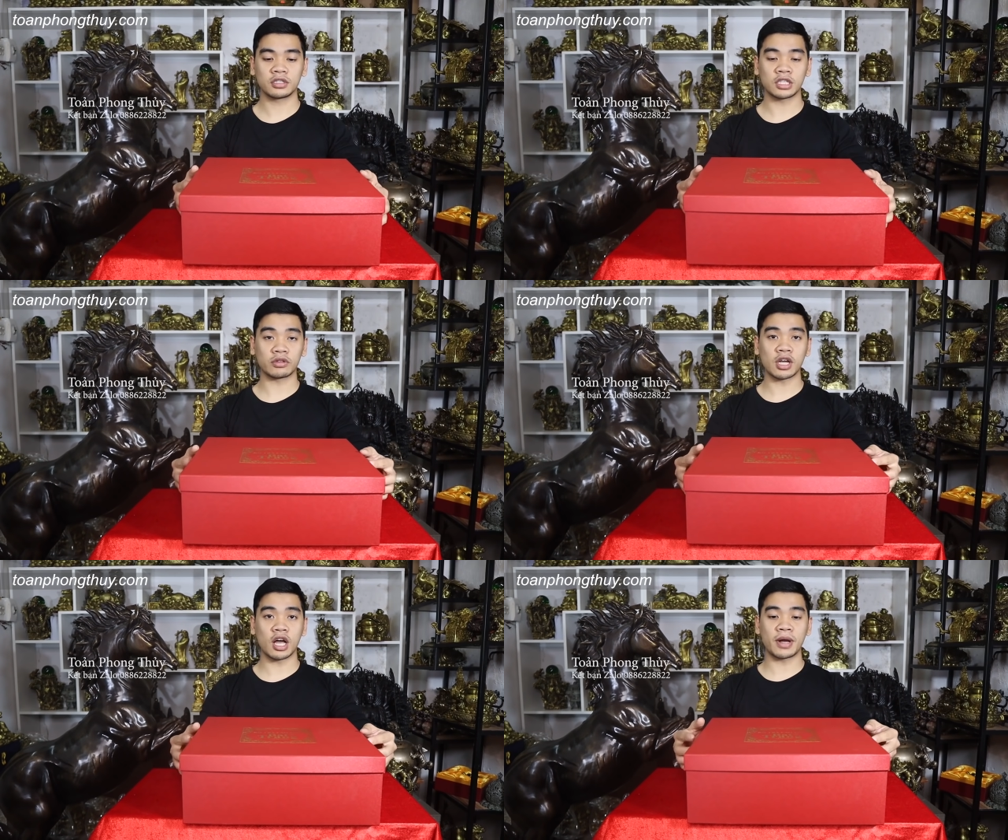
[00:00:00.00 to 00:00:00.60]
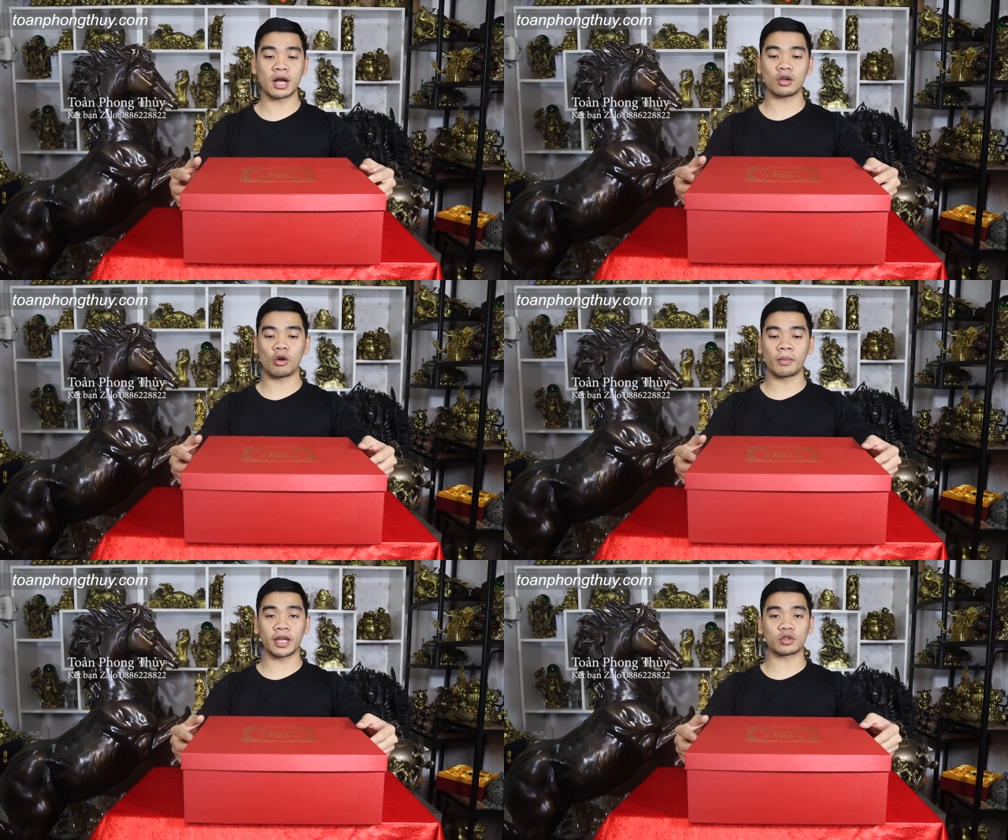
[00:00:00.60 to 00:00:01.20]
Xin chào tất cả bác,
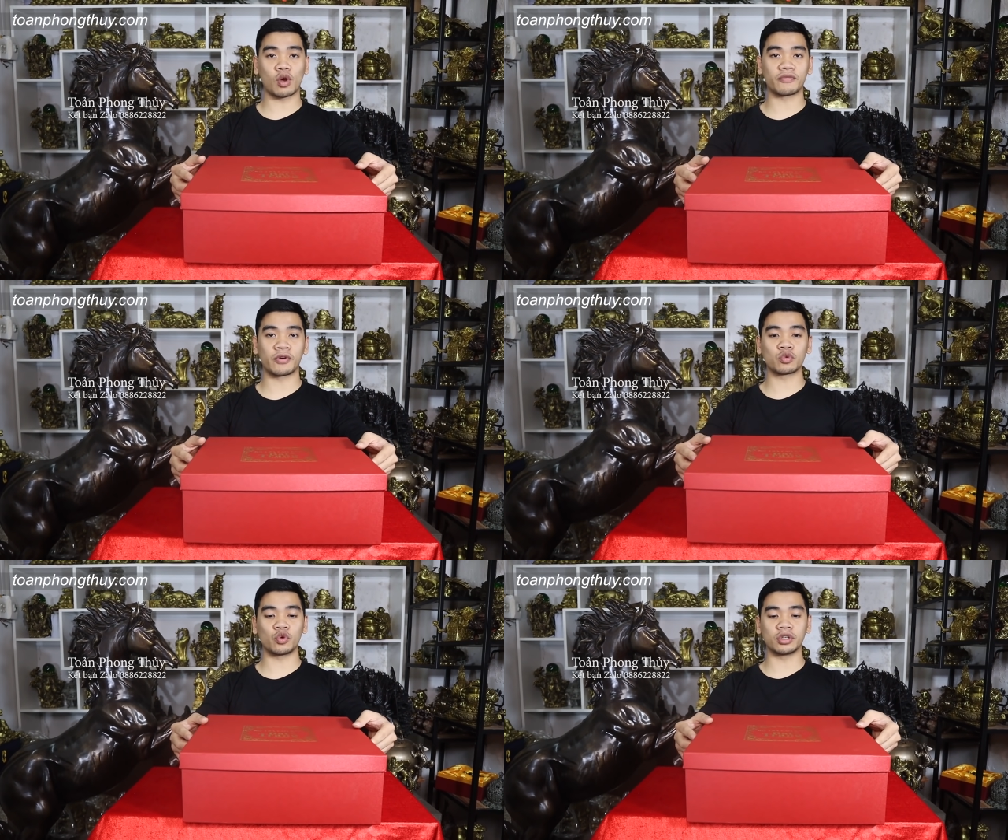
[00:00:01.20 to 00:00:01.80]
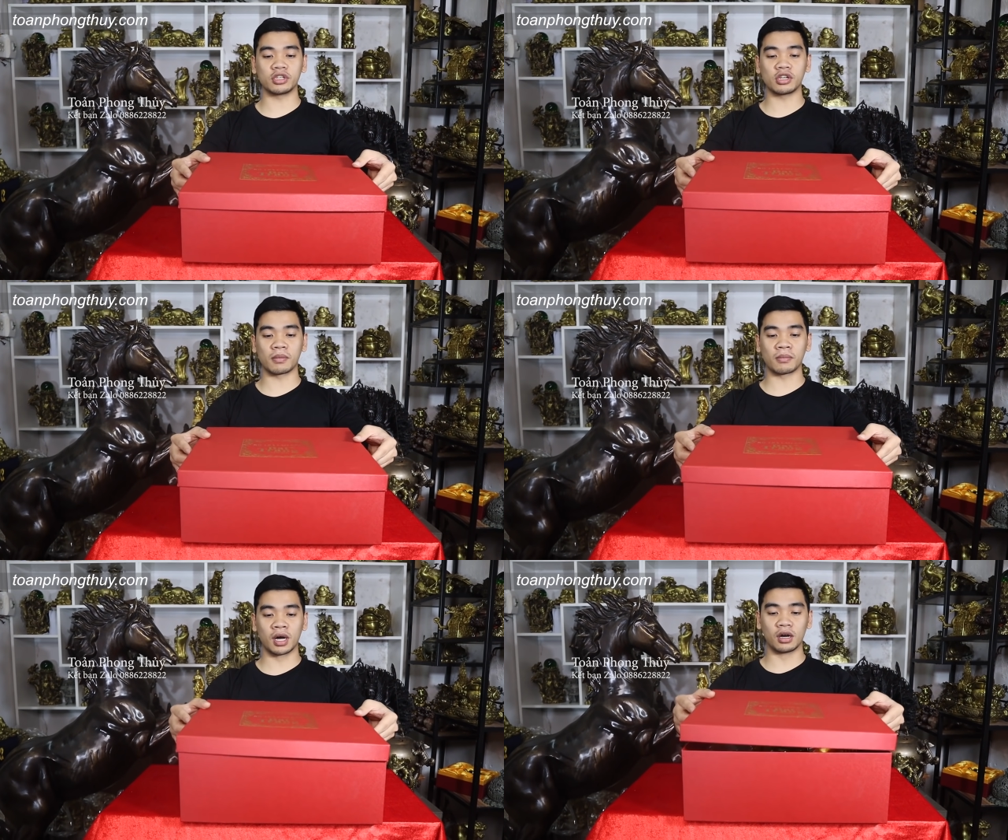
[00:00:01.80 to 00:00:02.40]
hôm nay Toản Phong Thủy xin
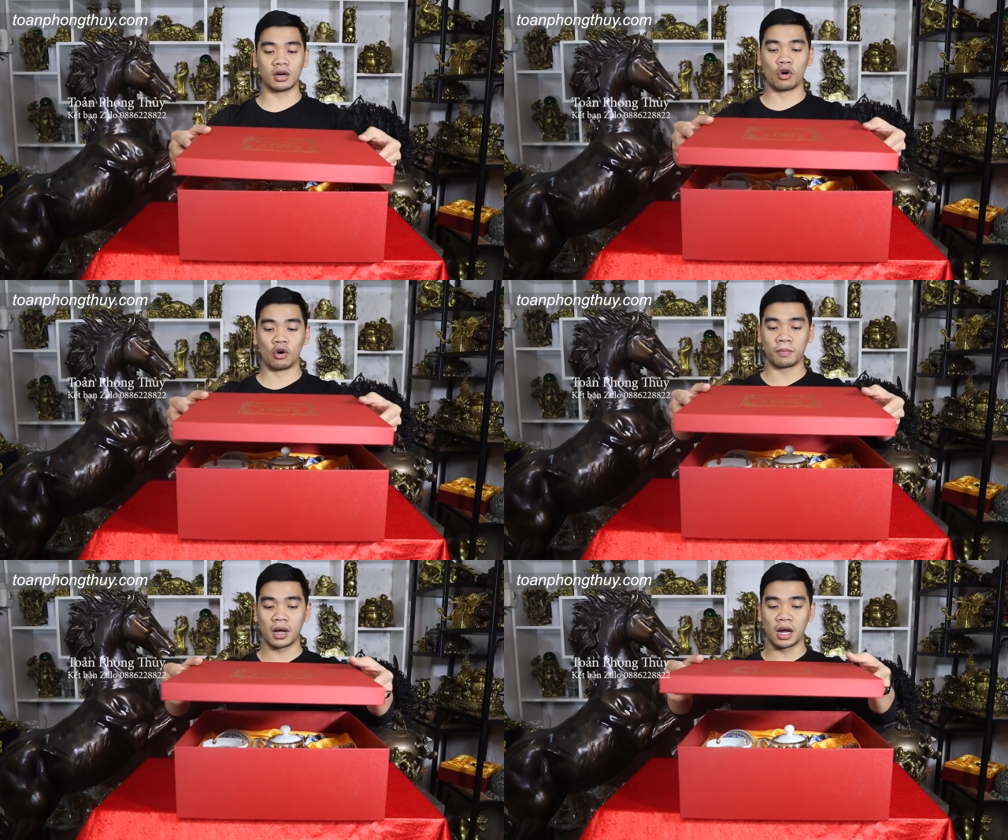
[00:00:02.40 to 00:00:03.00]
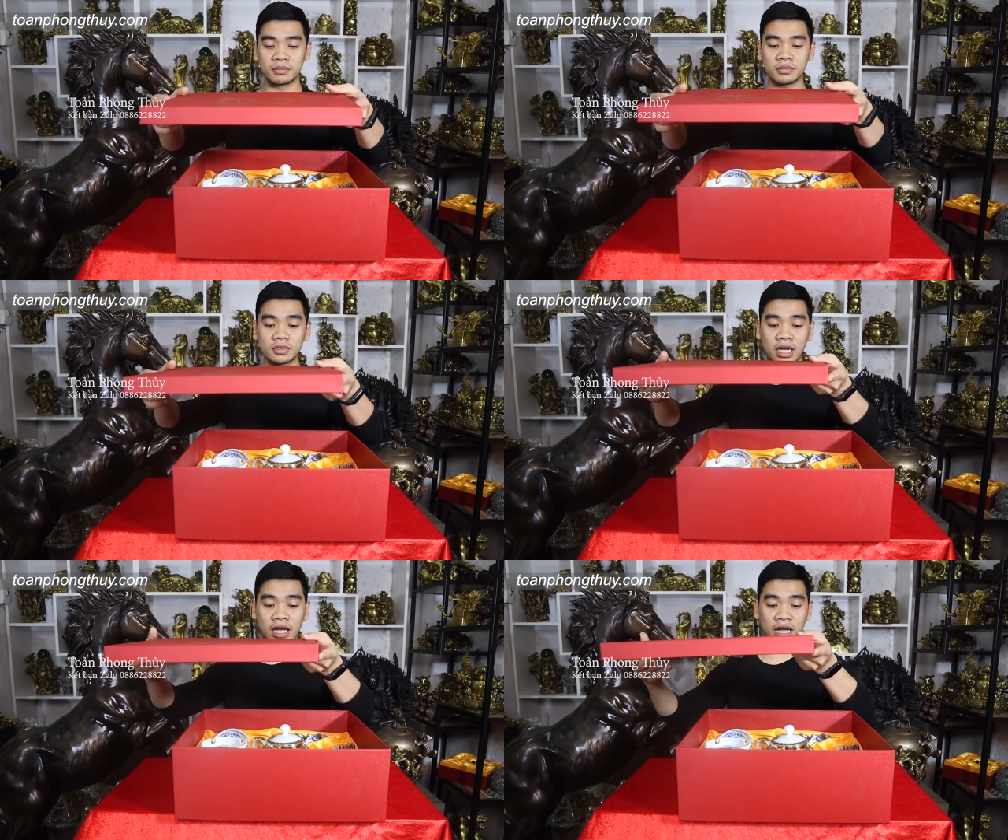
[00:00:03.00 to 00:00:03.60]
được mở hộp ấm
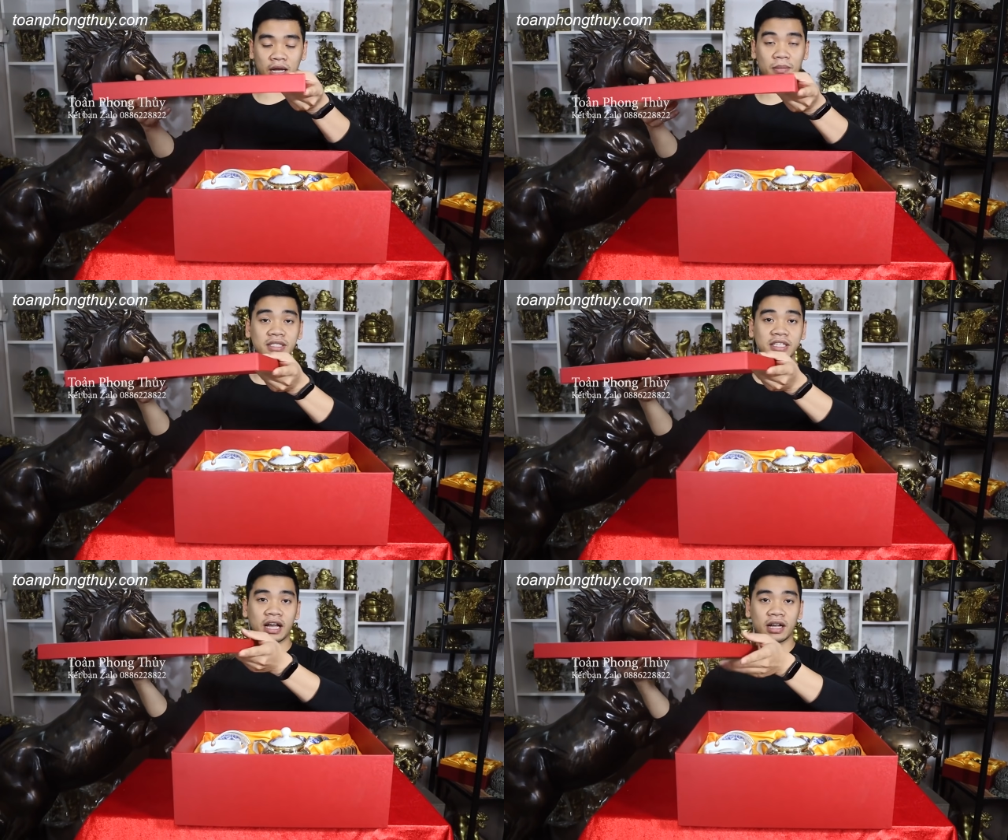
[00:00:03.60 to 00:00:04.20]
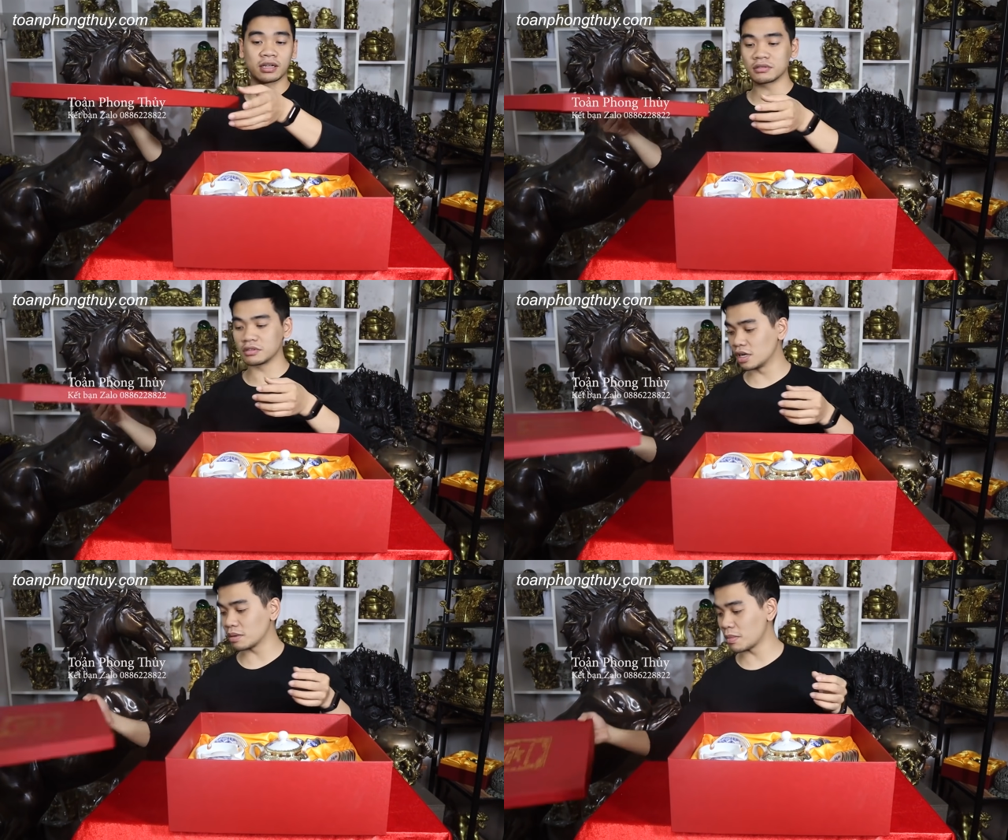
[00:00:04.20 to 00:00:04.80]
trà Bát Tràng
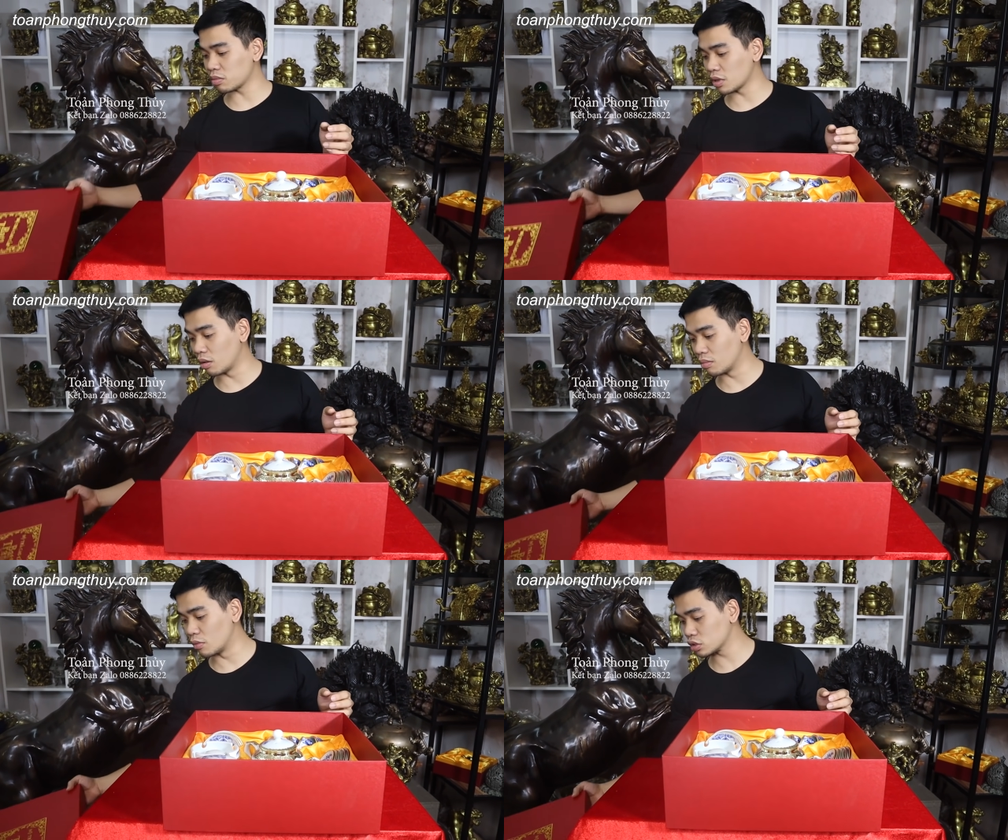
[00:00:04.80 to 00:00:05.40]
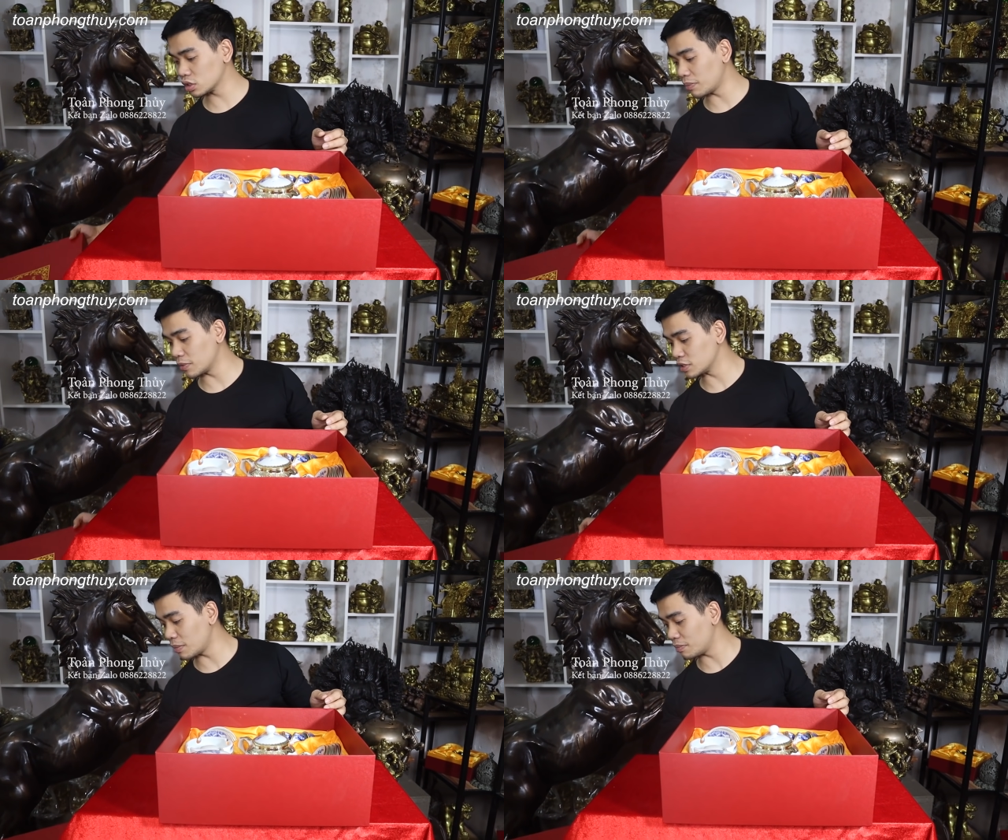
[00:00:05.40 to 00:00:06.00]
được bọc đồng một trăm
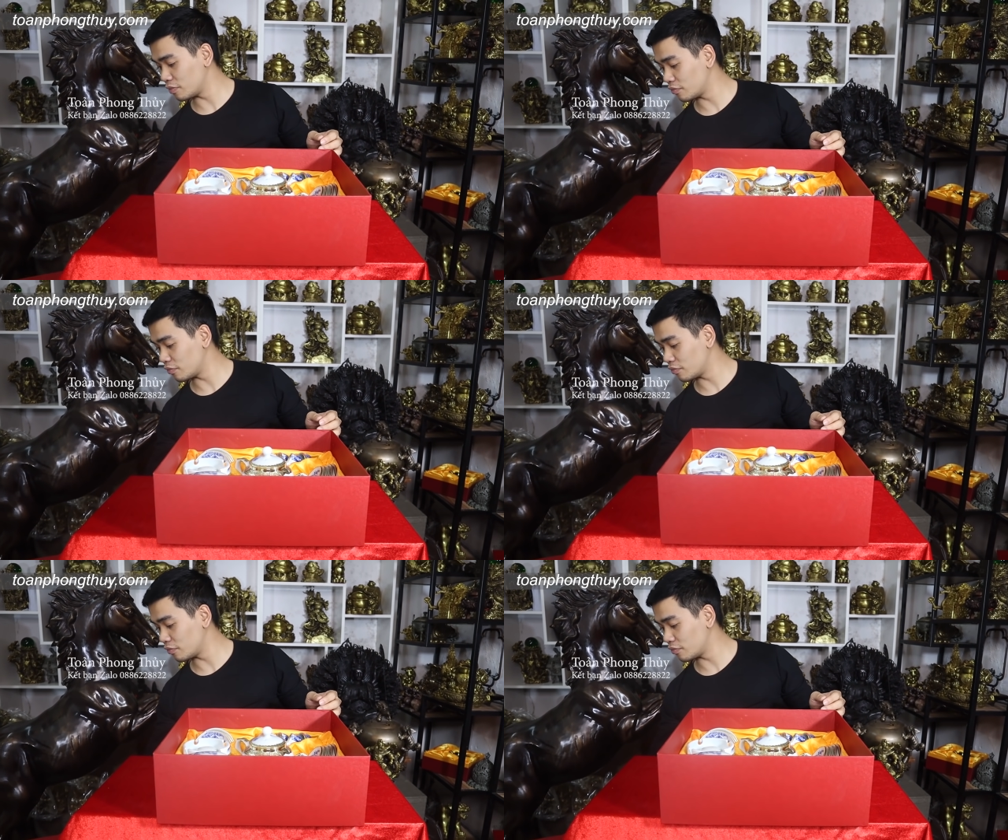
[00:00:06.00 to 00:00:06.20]
phần trăm.